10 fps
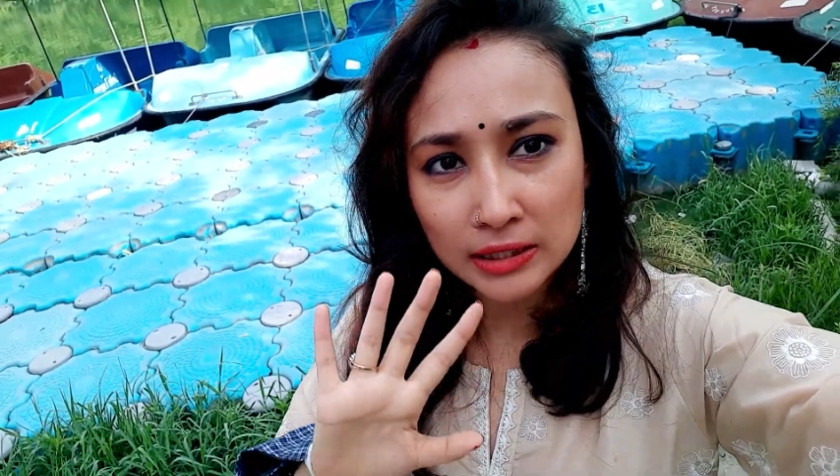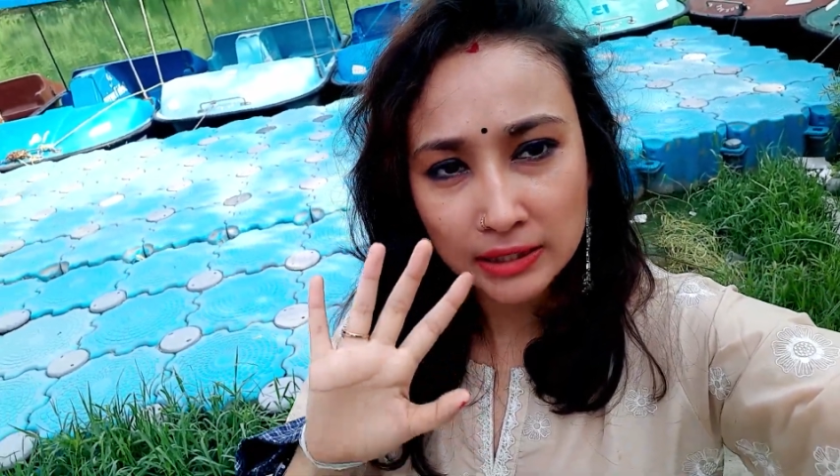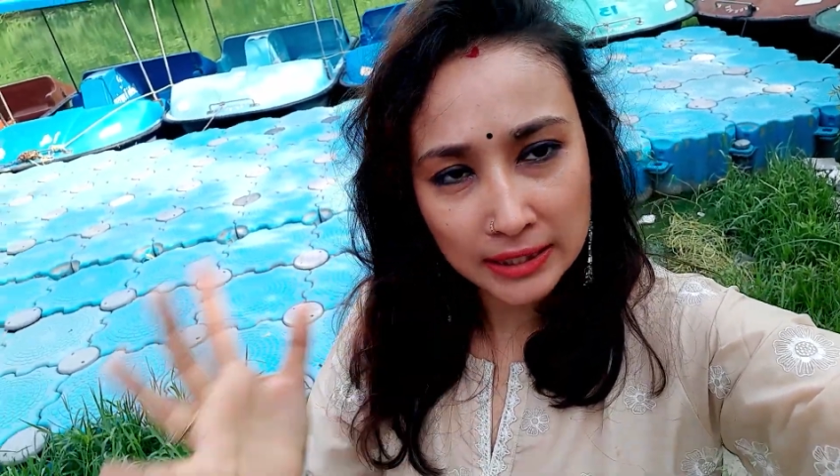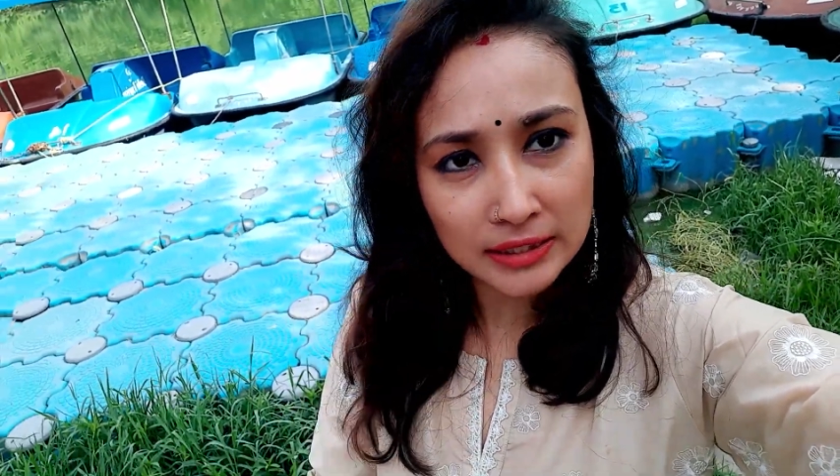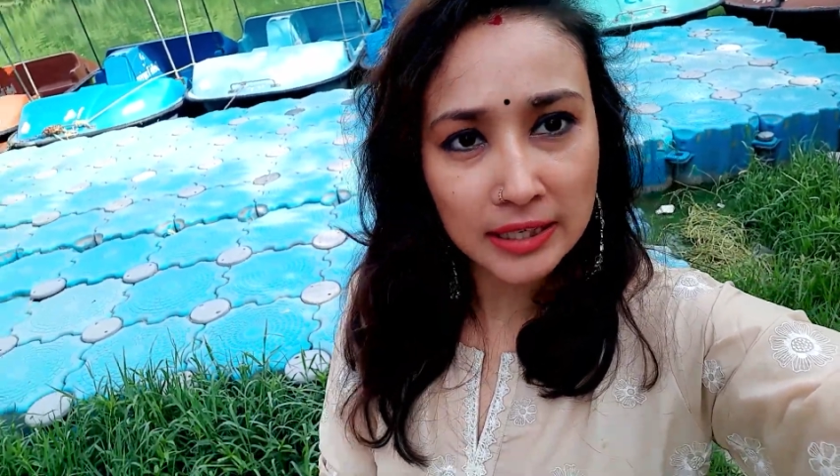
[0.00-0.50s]

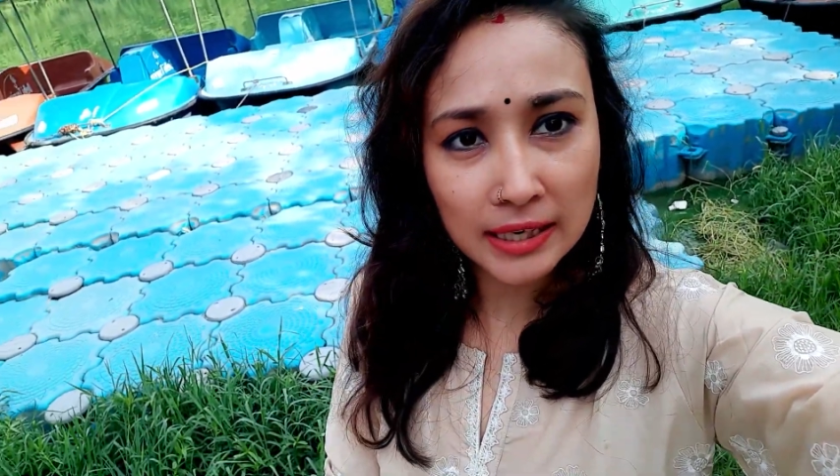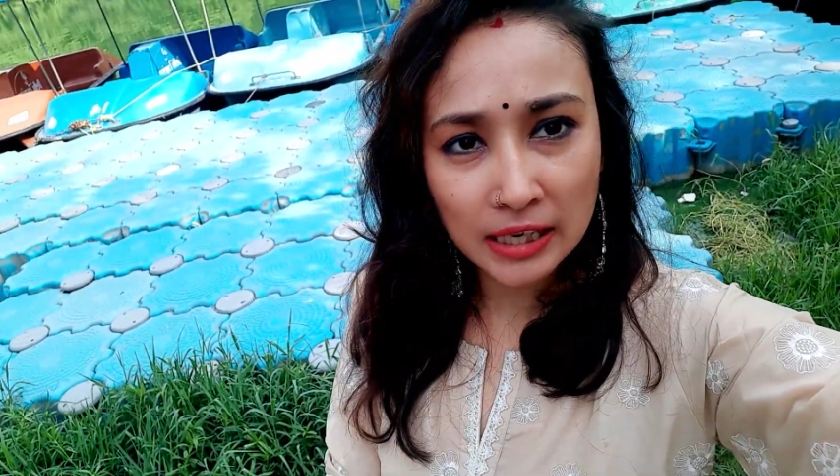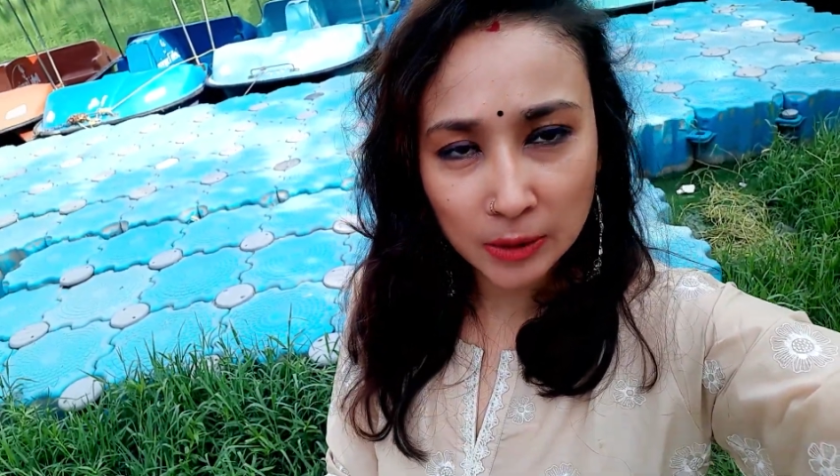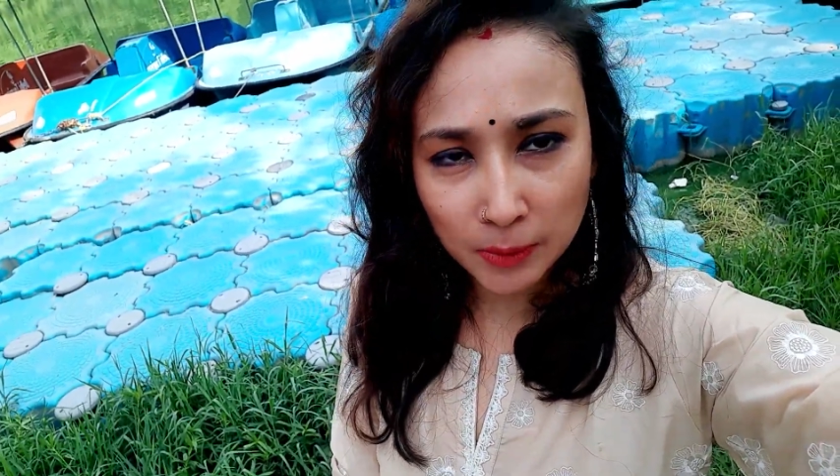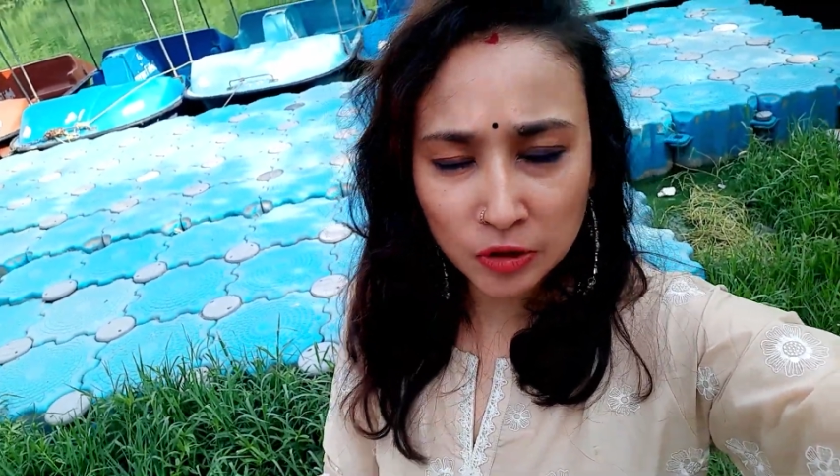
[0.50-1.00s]
संजय
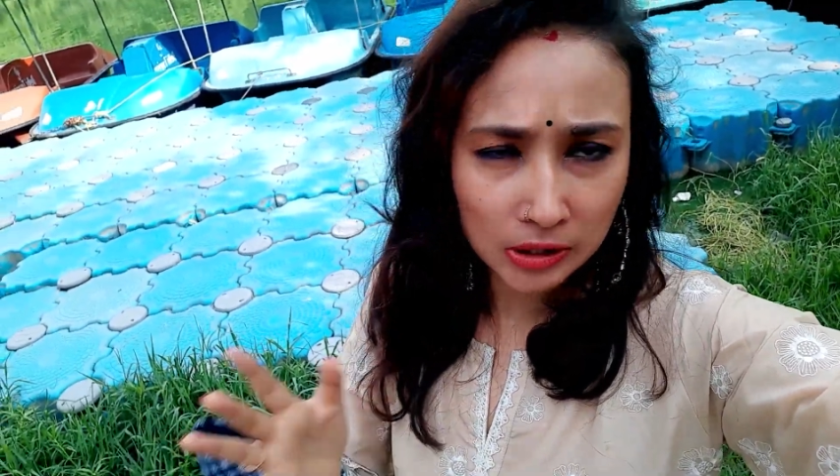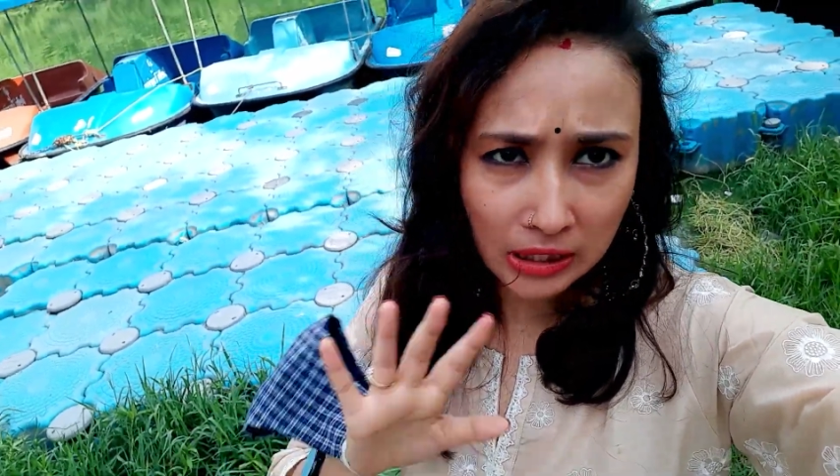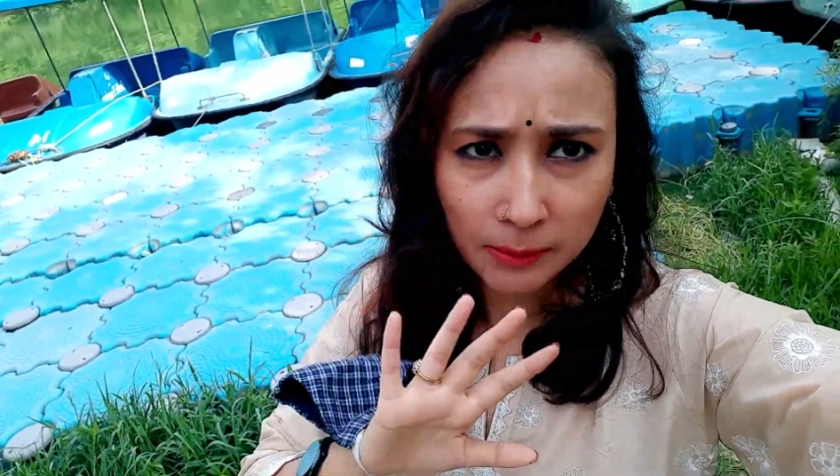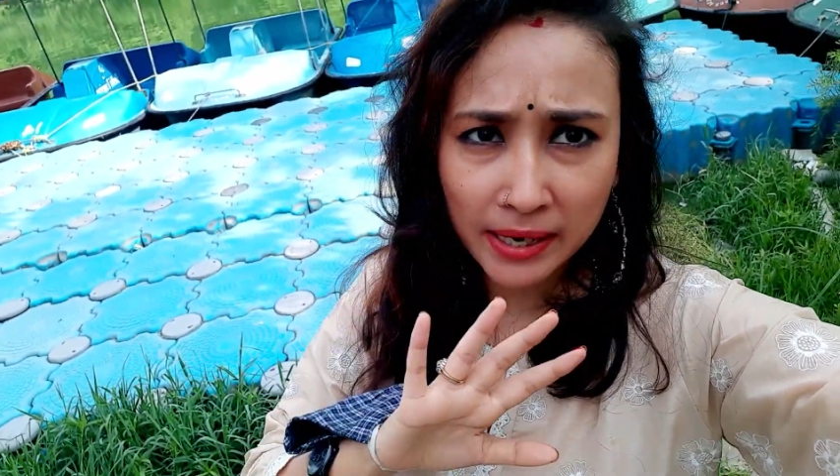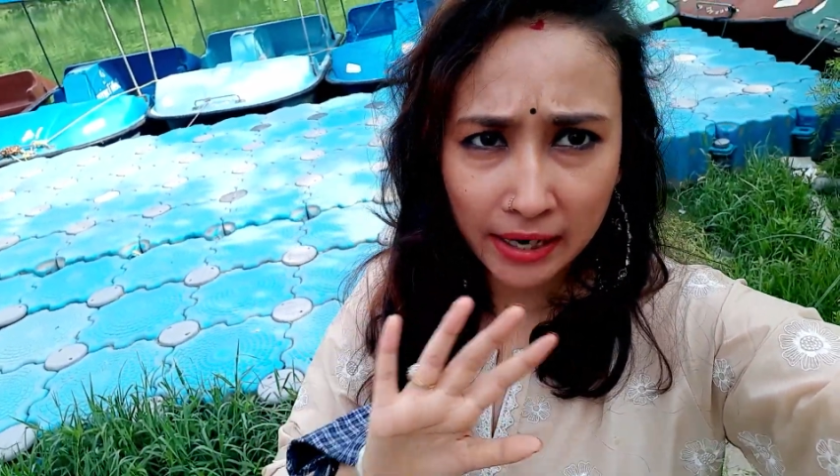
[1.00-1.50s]
लेक में जितनी भी